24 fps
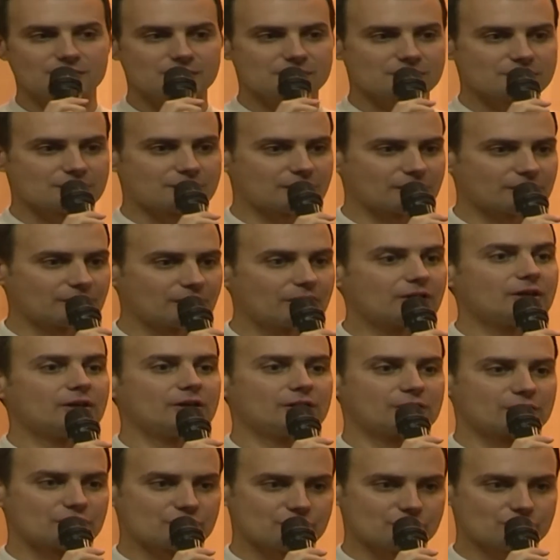со стороны
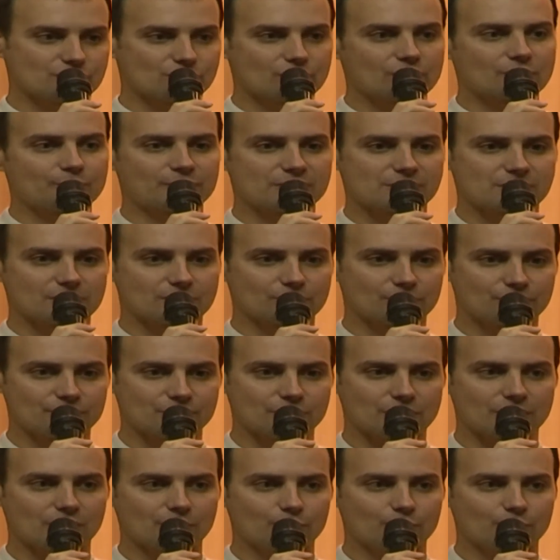режиссера-постановщика.